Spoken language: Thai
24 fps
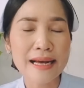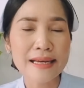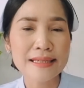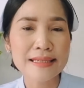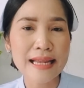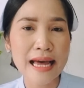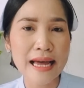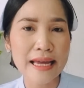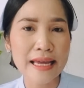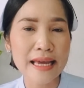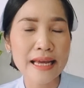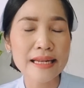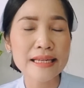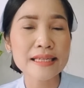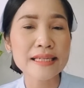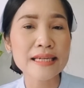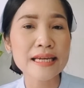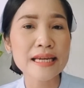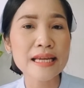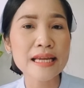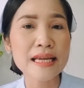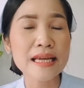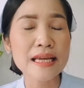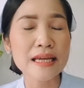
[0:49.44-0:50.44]
มีทั้งสาเหตุ
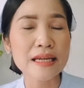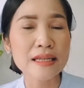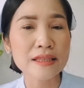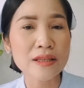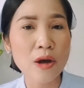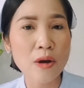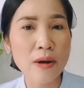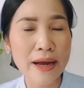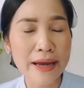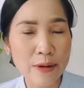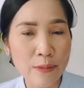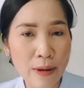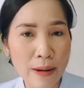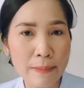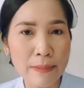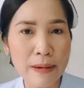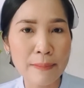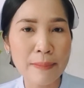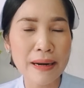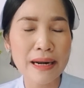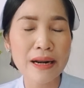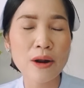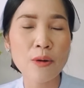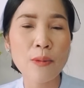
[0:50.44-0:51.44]
ที่ต้องให้ความ
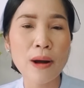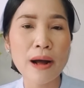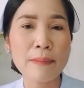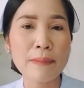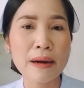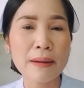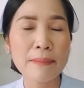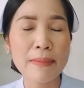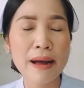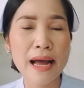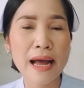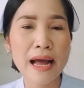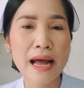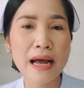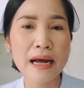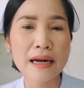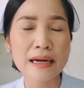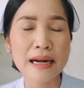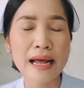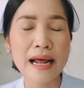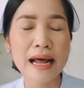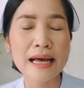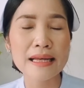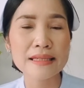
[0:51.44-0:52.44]
ระมัดระวังมา
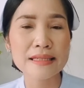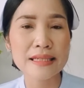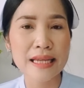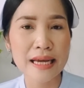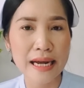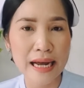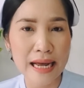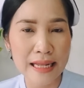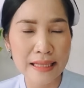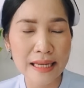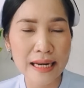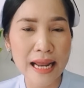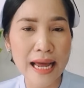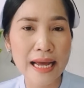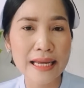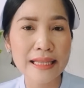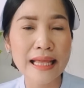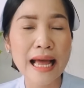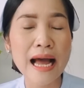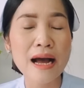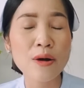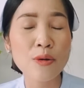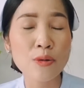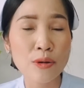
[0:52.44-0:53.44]
กๆนะคะเสี่ยงอันตรา
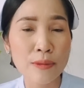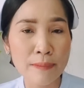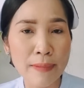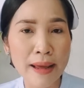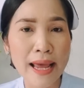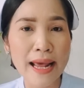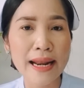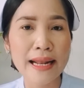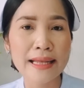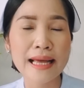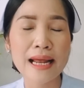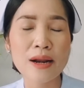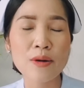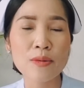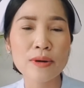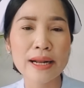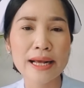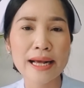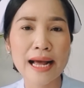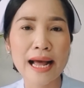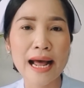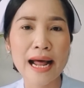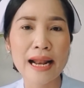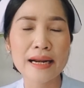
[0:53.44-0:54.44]
ยทั้งคุณแม่และทาร
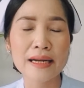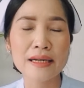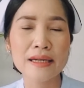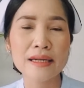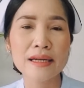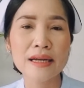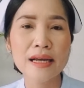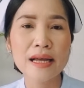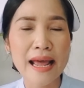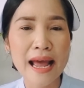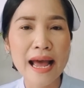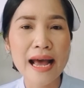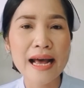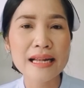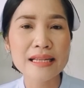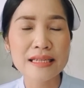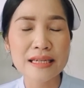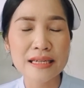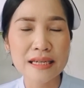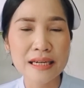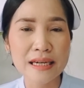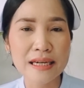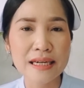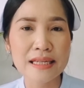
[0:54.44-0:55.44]
กในครรภ์และอา
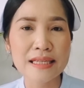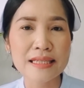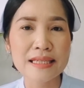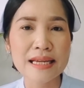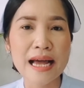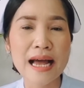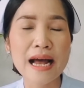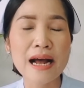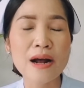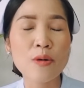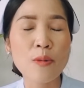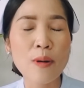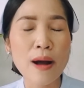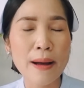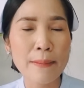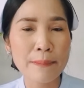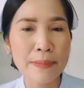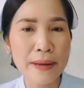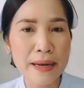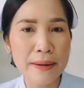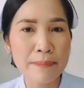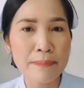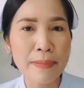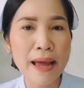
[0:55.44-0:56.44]
จจะเกิดจากควา
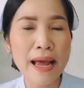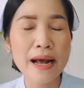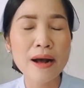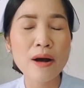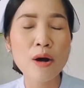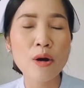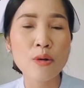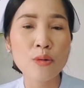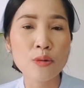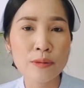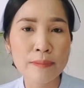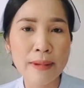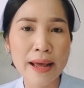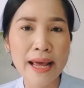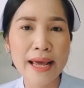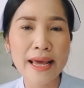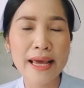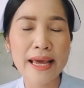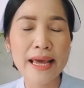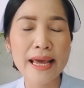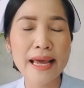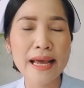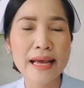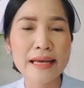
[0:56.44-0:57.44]
มเปลี่ยนแปลงของคุณแม่
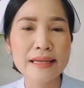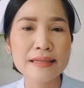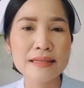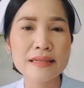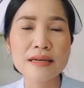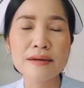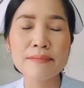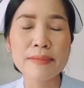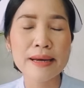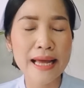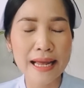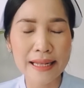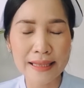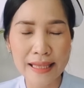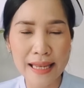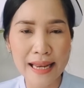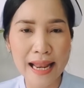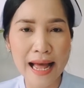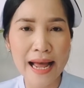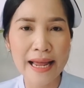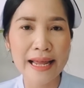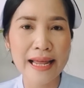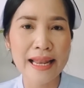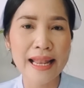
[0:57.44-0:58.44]
เองซึ่งไม่อัน
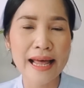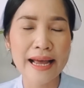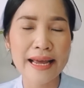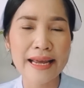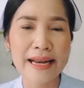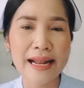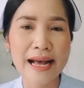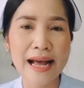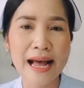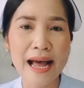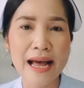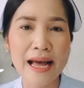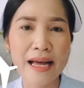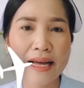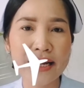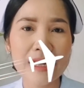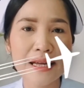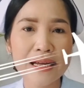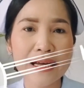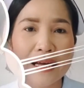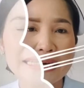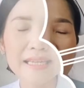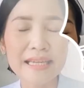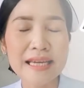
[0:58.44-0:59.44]
ตรายอะไรนะคะสา
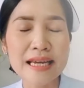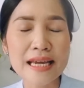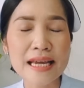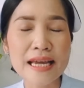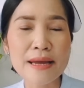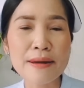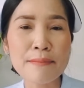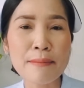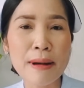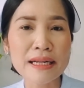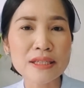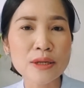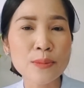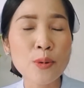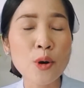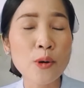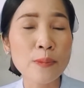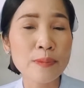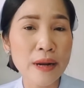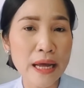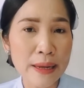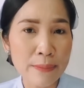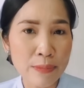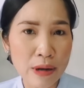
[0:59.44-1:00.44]
เหตุที่มักจะ
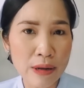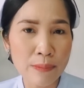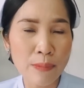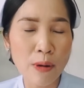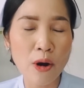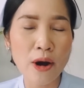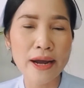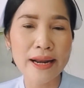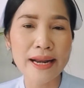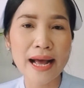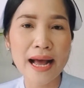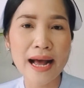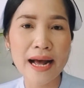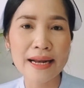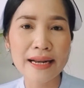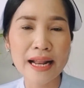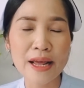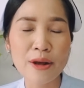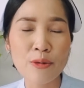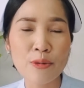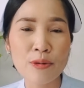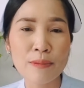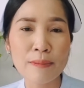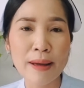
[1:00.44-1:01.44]
พบได้บ่อยๆนะคะ
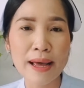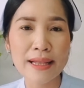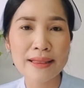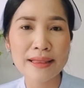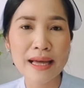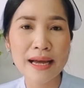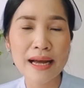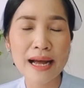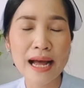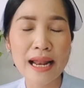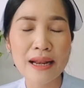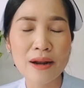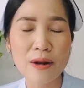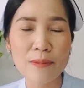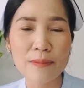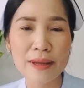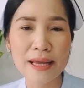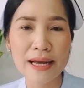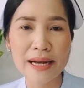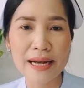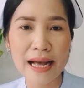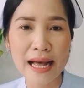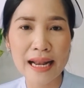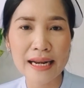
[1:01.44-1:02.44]
ในคุณแม่ตั้งครรภ์แล้
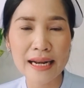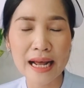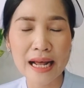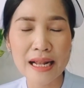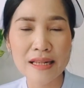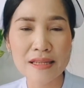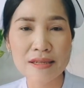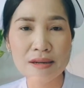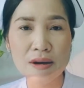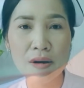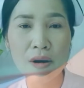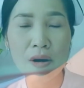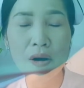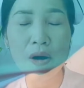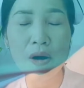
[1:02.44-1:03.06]
วมีอาการคัน